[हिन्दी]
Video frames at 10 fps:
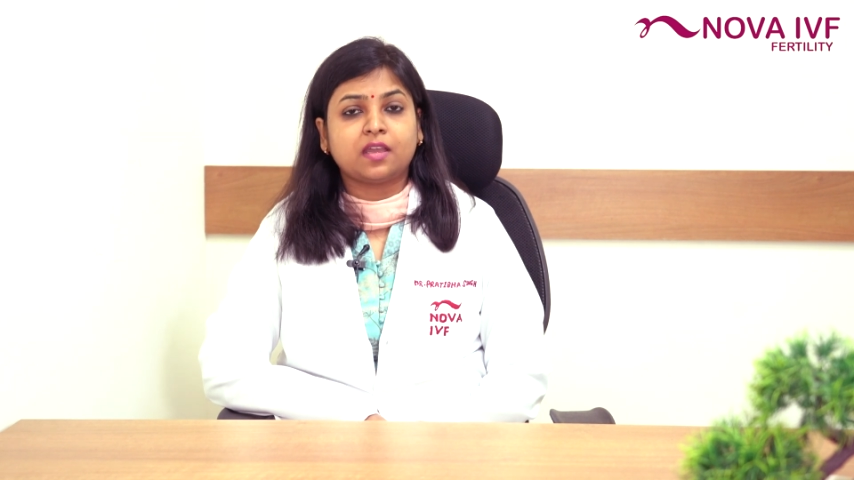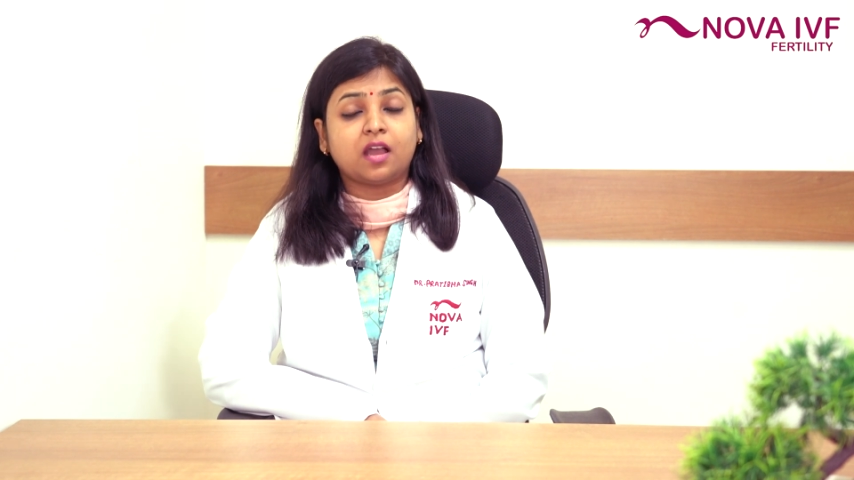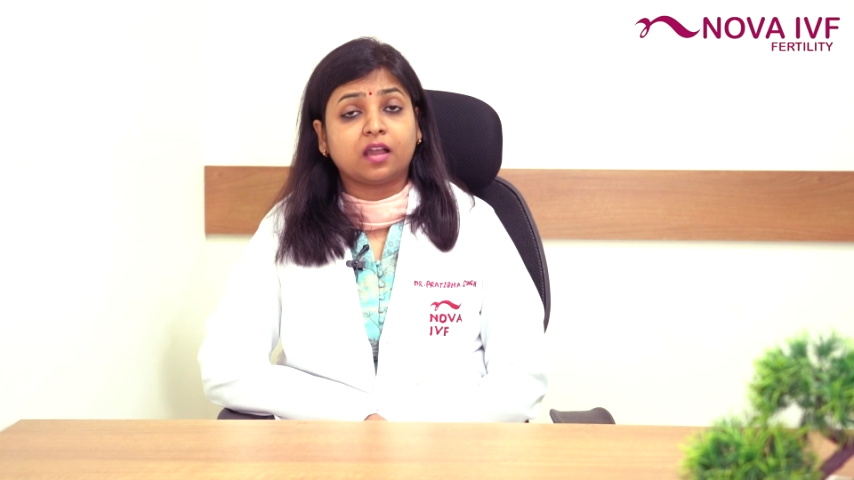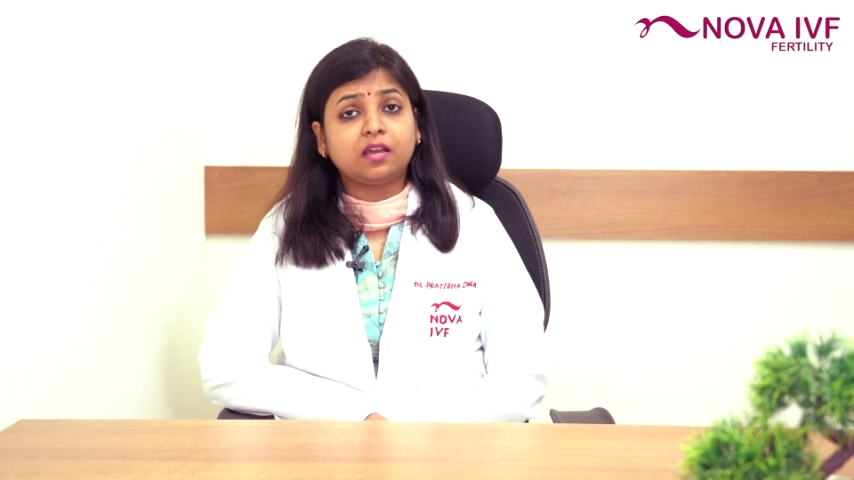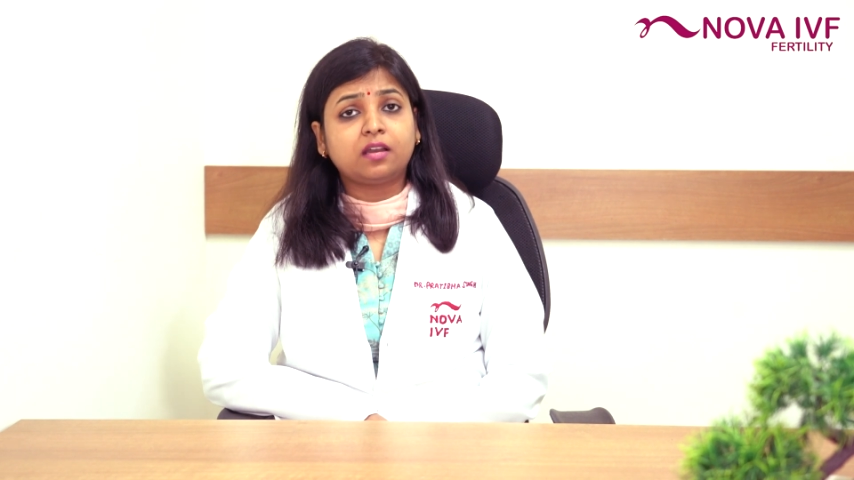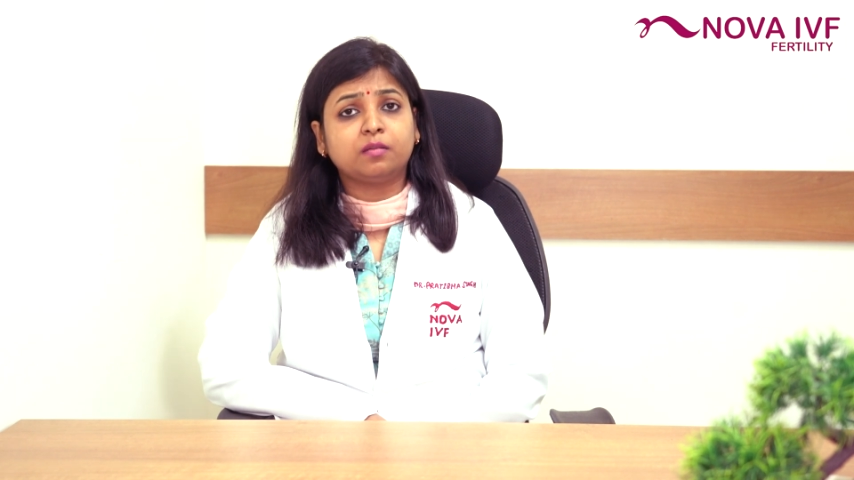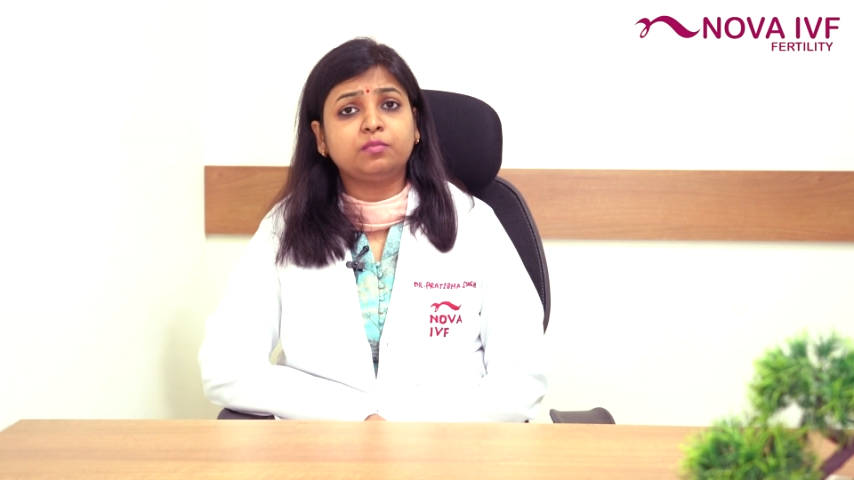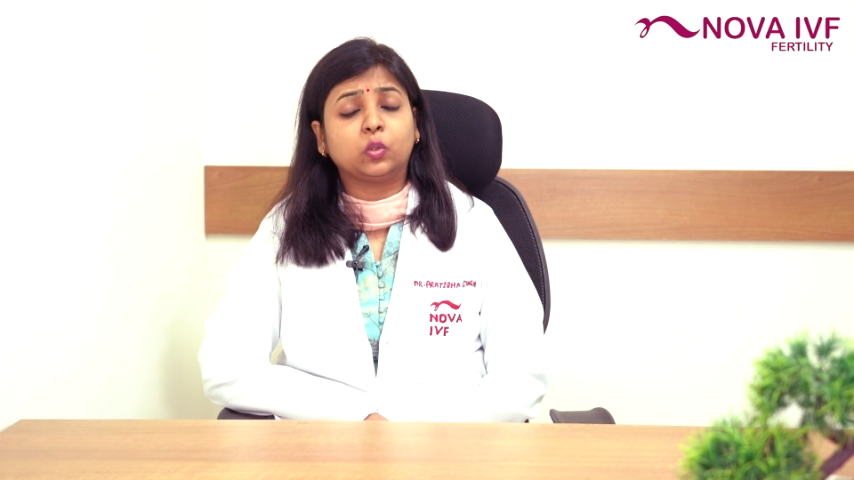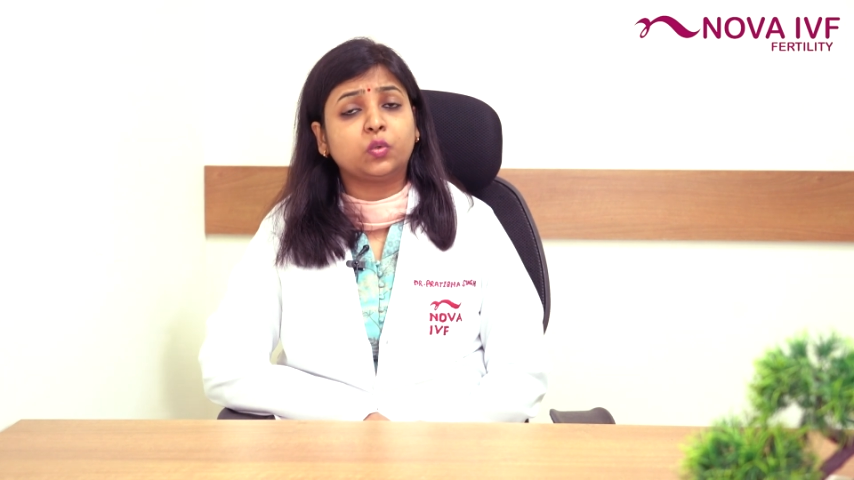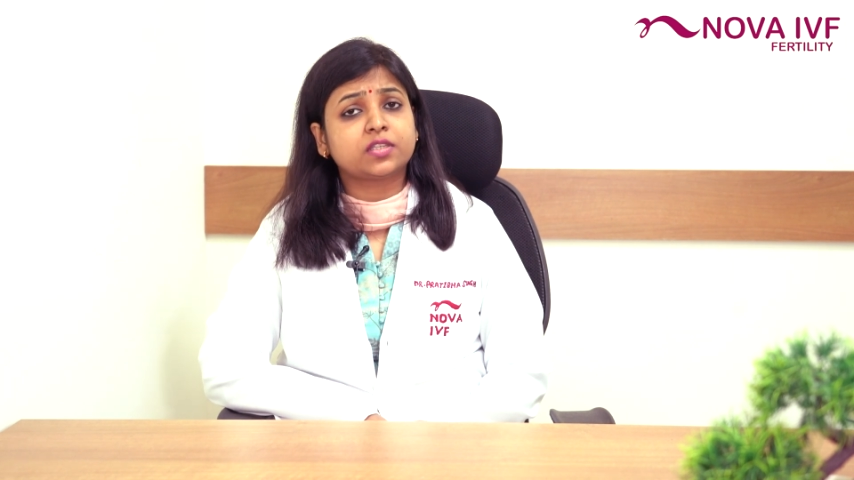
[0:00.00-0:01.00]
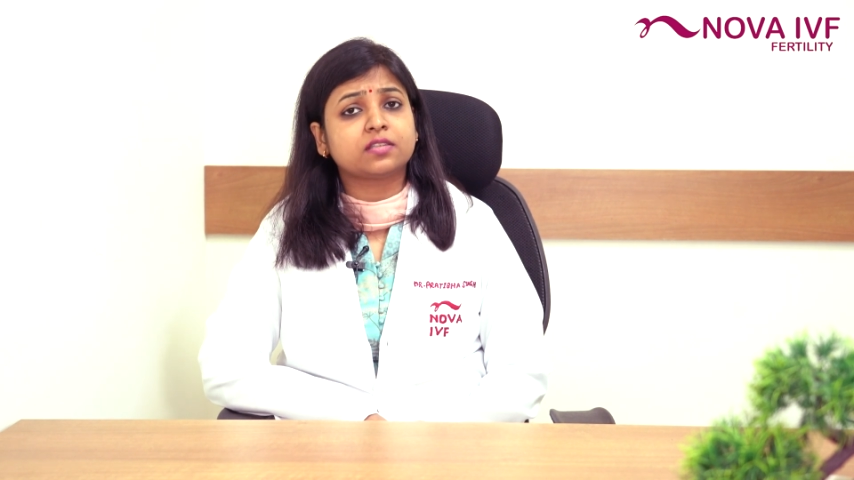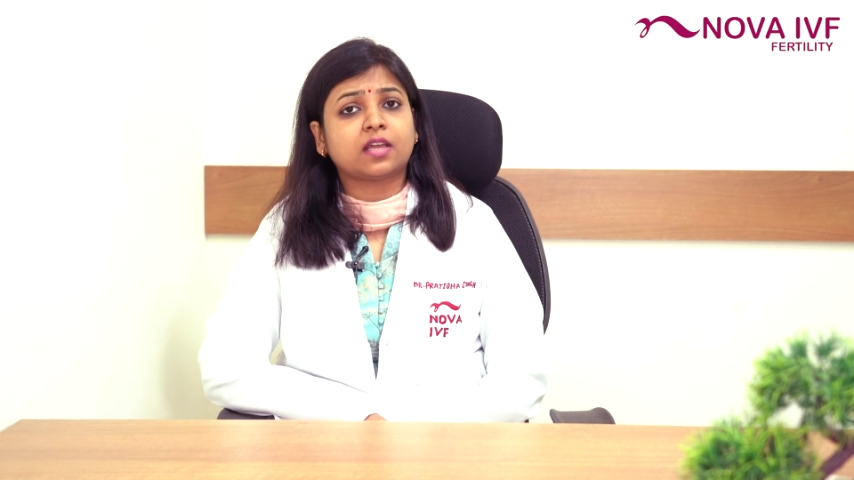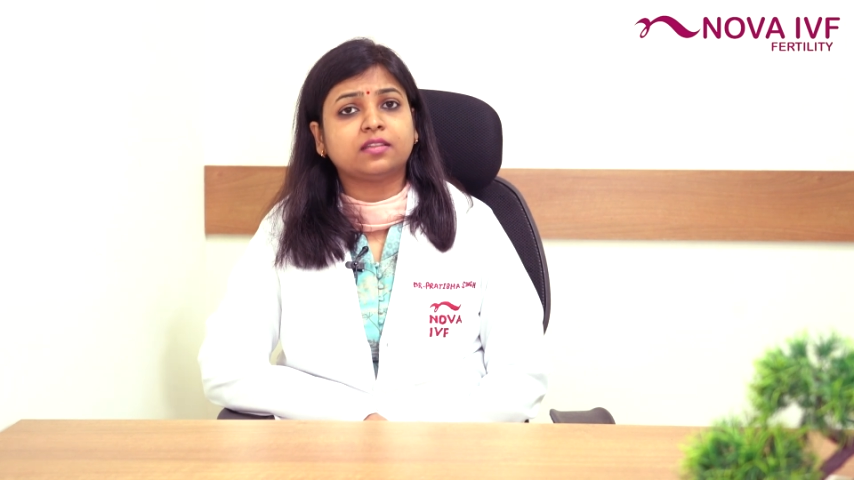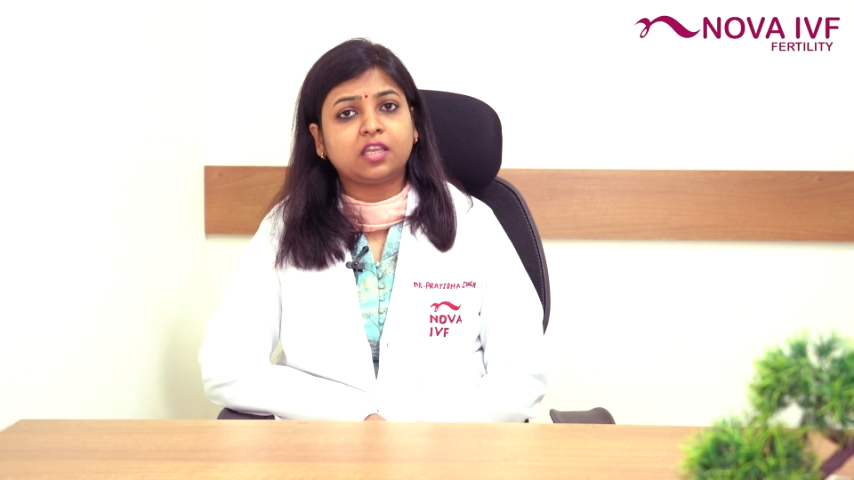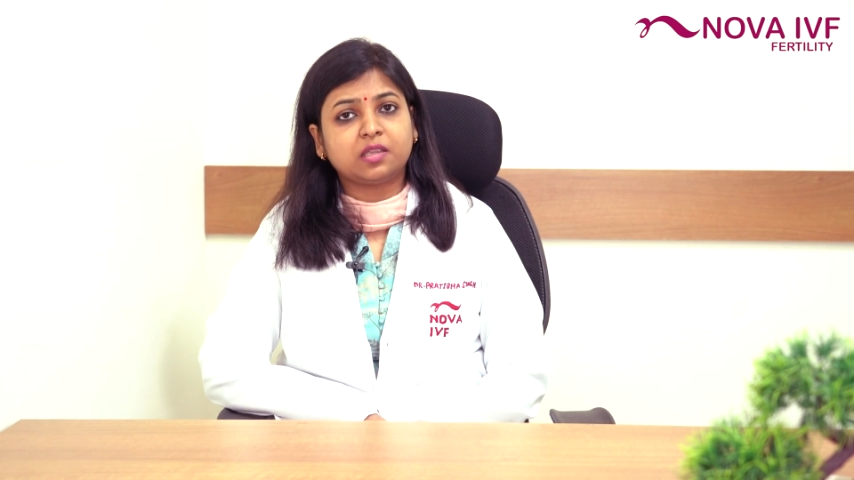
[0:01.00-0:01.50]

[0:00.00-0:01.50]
अगर हम दो से ज़्यादा